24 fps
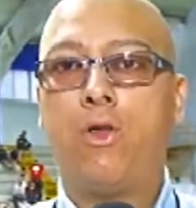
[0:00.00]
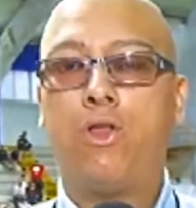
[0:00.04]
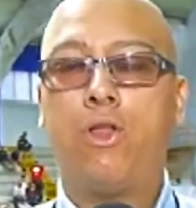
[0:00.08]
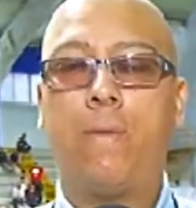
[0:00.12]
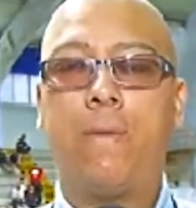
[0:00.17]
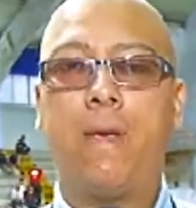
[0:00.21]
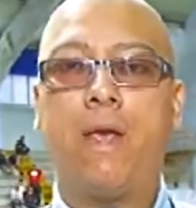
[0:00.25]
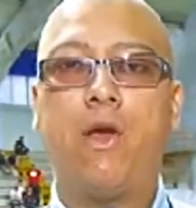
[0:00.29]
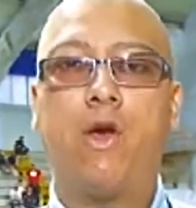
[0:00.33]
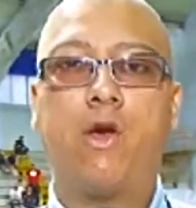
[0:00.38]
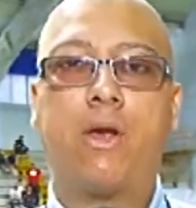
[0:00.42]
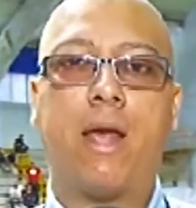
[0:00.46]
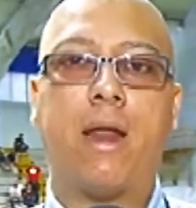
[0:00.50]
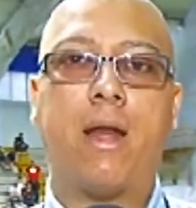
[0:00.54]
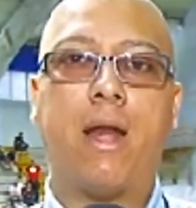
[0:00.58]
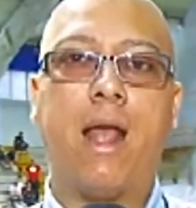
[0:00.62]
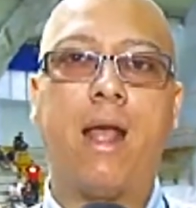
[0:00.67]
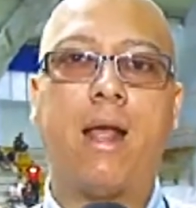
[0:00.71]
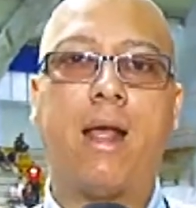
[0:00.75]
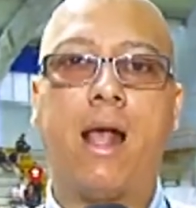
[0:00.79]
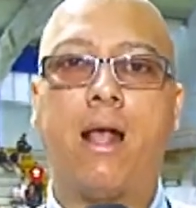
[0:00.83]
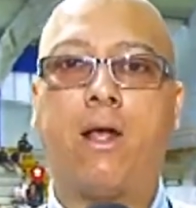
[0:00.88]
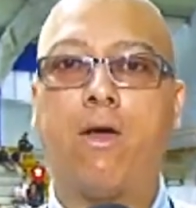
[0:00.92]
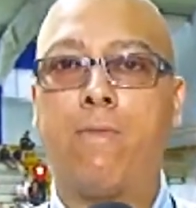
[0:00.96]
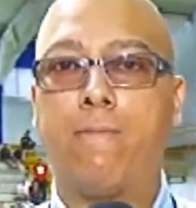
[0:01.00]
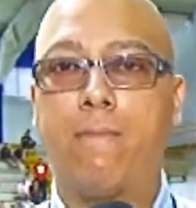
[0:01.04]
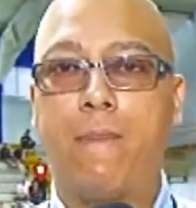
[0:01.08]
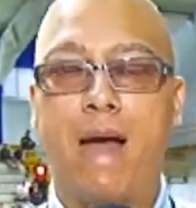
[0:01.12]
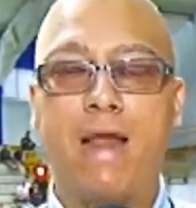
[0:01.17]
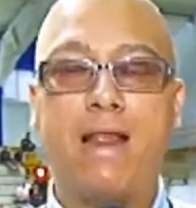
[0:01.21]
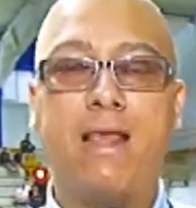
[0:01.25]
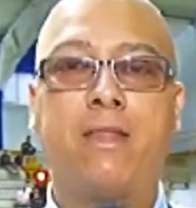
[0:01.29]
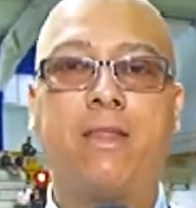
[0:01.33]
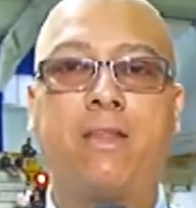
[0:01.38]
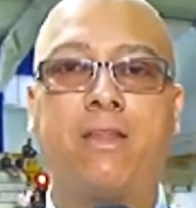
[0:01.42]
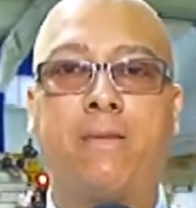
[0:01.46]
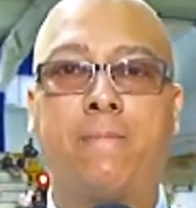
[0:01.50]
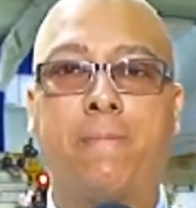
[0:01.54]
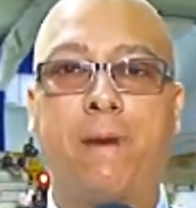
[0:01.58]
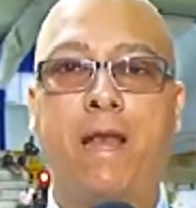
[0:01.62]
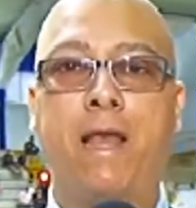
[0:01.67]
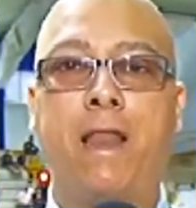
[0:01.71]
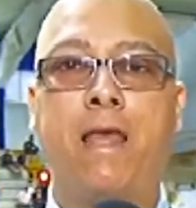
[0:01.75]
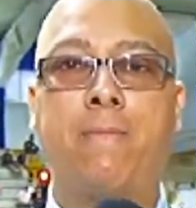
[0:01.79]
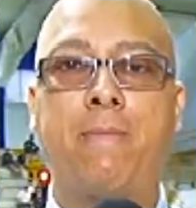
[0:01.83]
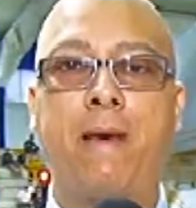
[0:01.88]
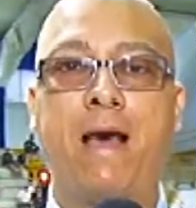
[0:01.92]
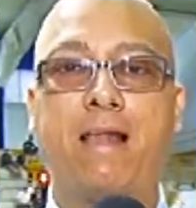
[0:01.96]
Un domingo que arranca con varias
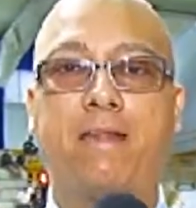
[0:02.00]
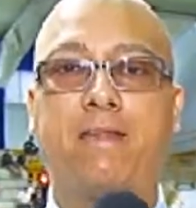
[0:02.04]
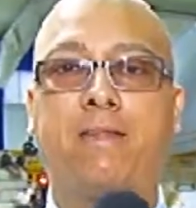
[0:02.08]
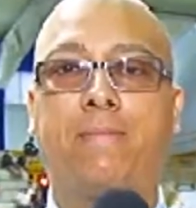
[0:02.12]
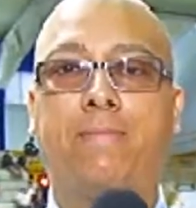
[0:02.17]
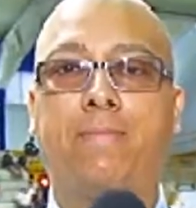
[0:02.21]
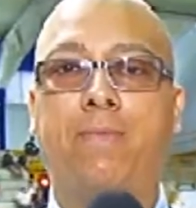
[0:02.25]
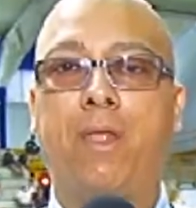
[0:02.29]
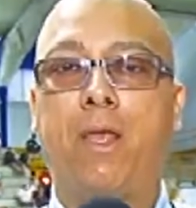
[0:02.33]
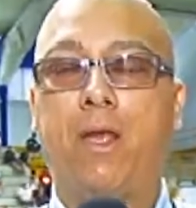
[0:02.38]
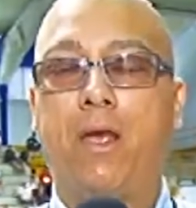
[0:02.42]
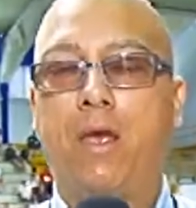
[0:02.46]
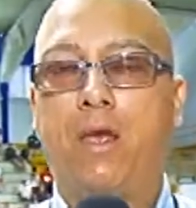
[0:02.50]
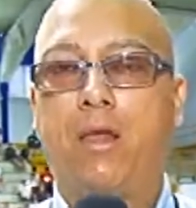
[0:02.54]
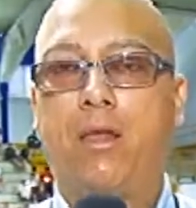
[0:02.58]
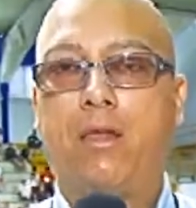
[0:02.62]
disciplinas más,